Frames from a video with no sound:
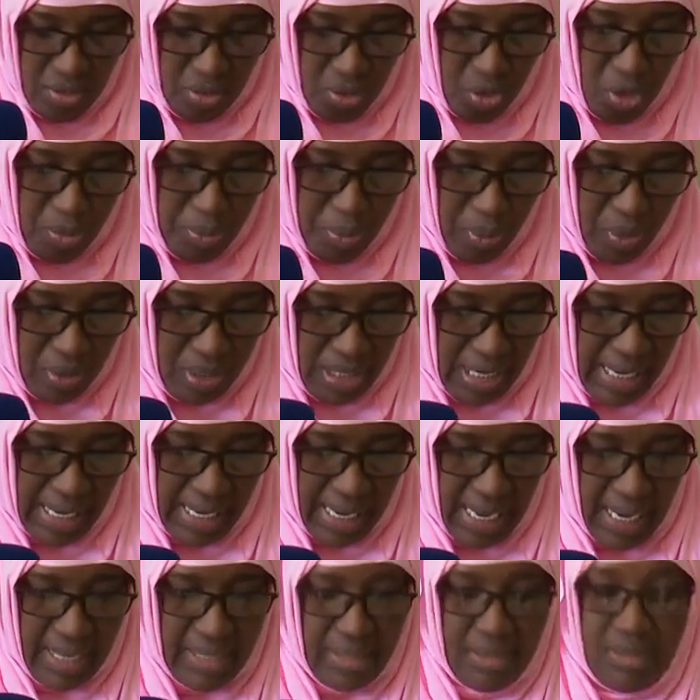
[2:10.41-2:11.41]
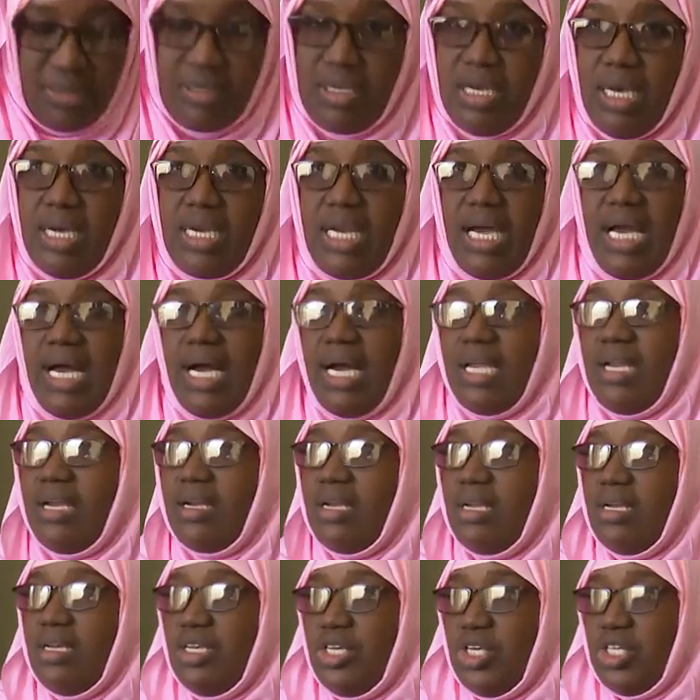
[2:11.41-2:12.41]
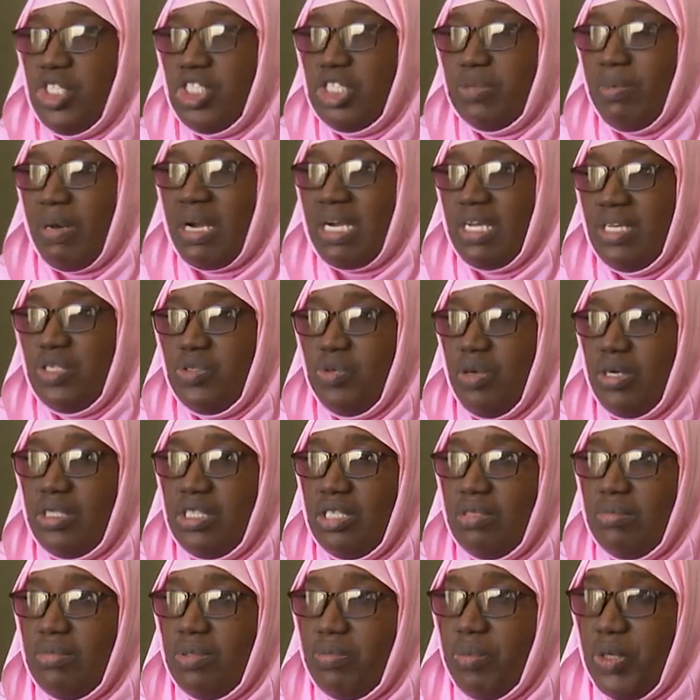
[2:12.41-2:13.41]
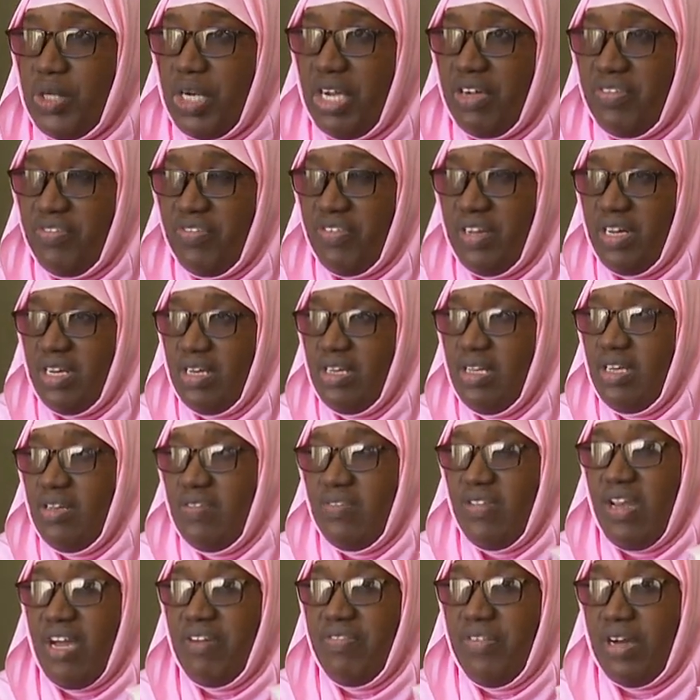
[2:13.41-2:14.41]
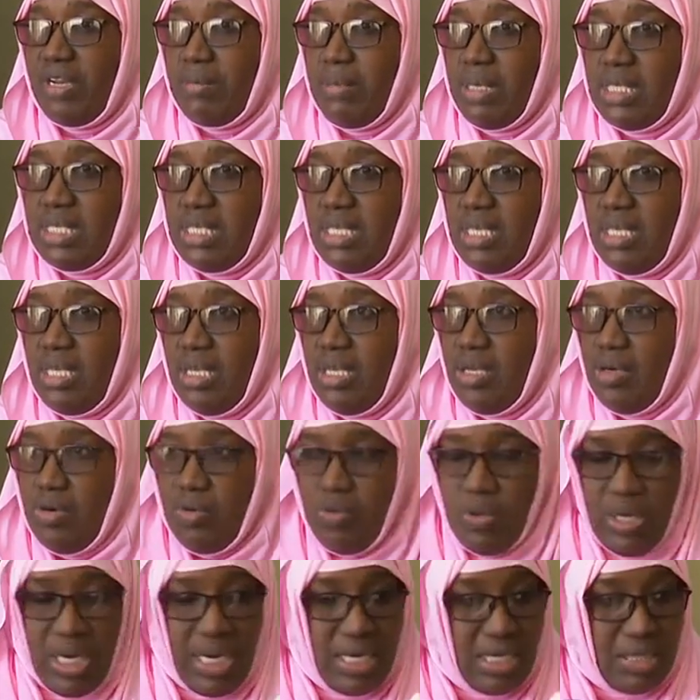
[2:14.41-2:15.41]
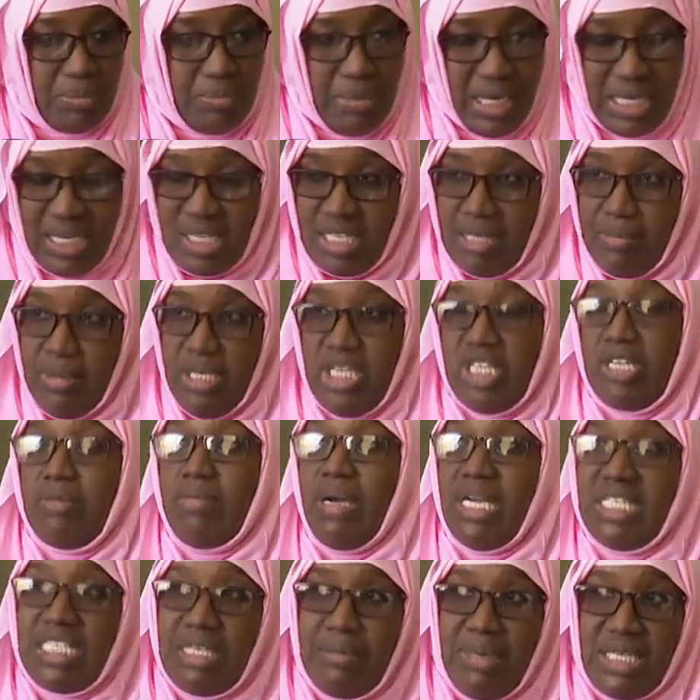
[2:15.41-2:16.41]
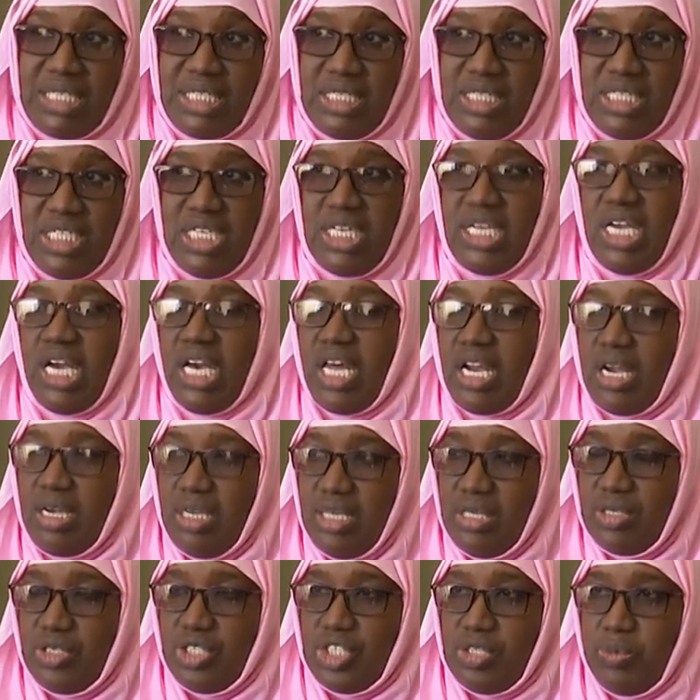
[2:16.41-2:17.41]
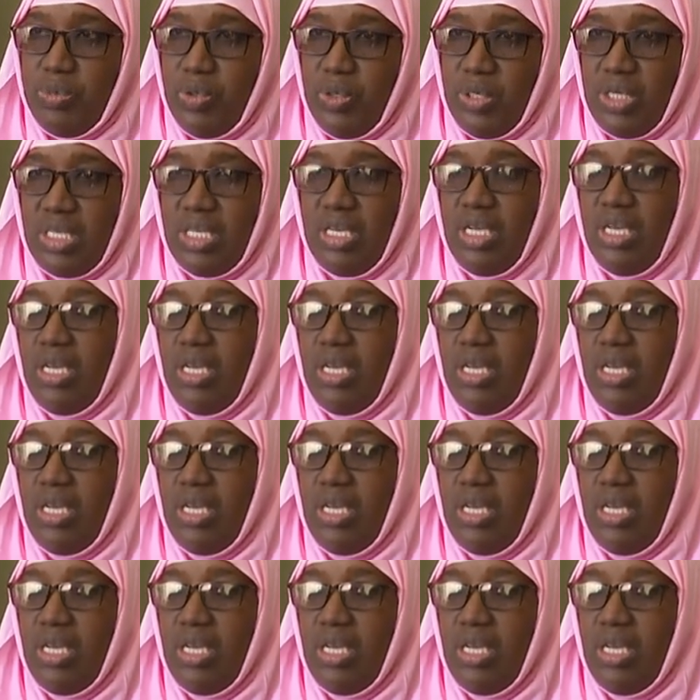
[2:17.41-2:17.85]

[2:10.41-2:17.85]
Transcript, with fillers: كومون راي انا حالا يجبر لي دوا مون انفون في لا فارماسي ولا ما نكذب عليكم عندي باش نشري قرنين كتبوه لي